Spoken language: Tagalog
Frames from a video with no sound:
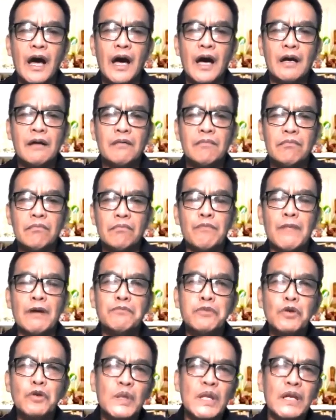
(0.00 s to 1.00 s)
Ang
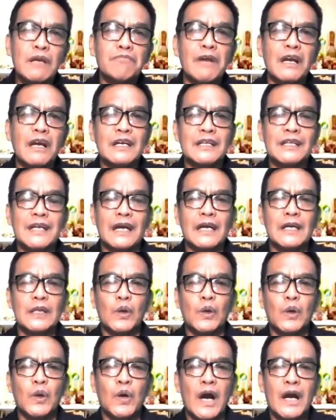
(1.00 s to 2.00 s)
mabuting balitang
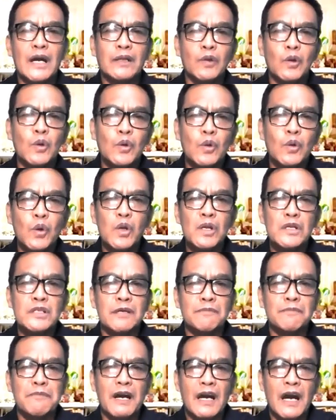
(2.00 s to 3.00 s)
ito ay tungkol
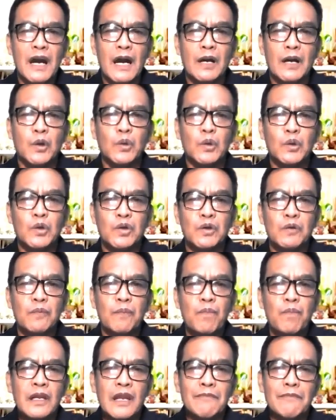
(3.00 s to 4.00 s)
sa pangako
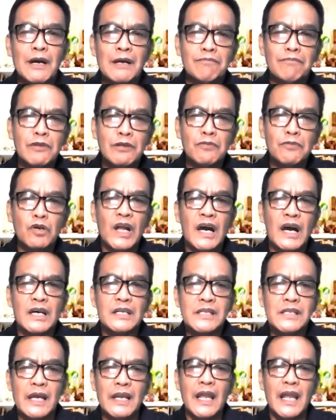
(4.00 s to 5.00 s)
na magmumula
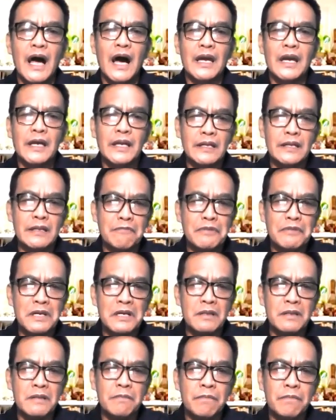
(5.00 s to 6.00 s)
sa lahi ni
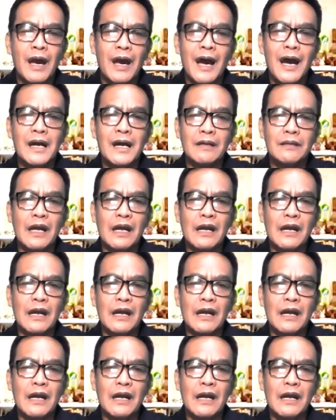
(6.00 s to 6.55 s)
David ang